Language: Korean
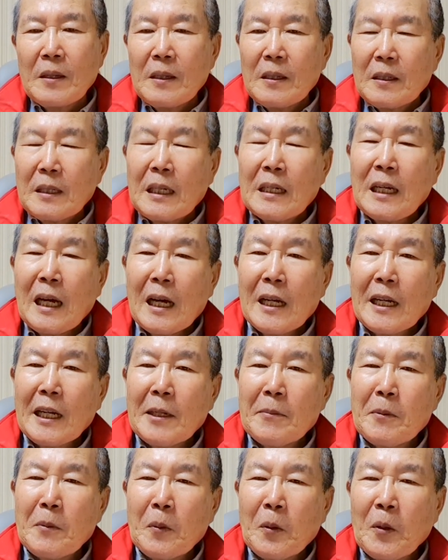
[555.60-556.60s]
난
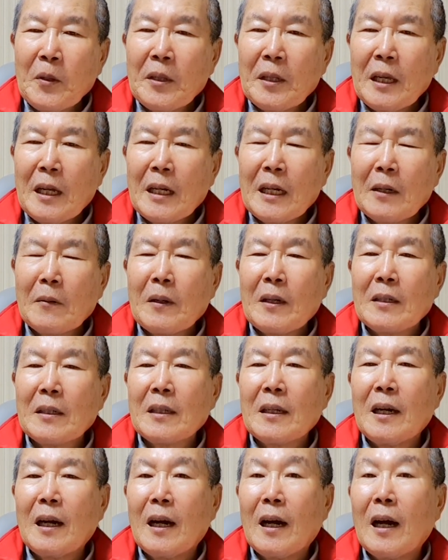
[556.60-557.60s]
하나님이 보인다라고 하는
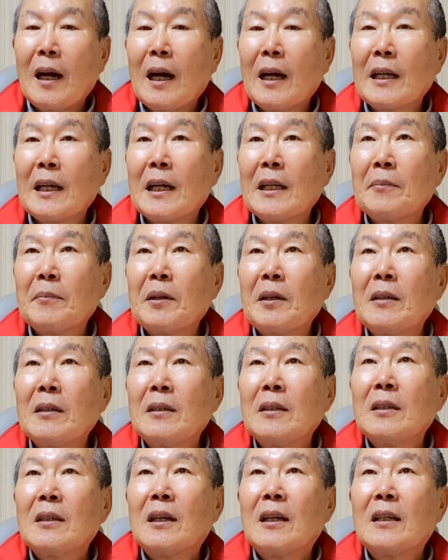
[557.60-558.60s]
게, 아, 하나님의
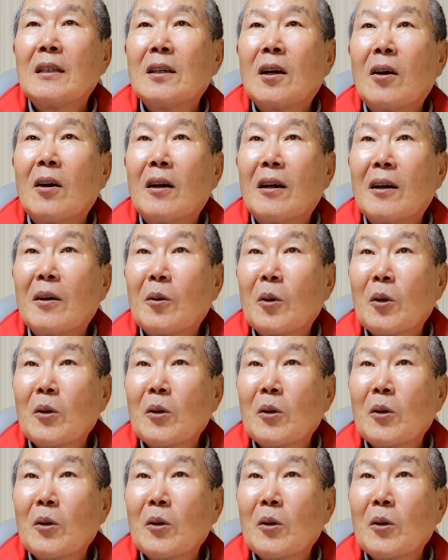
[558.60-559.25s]
어, 어,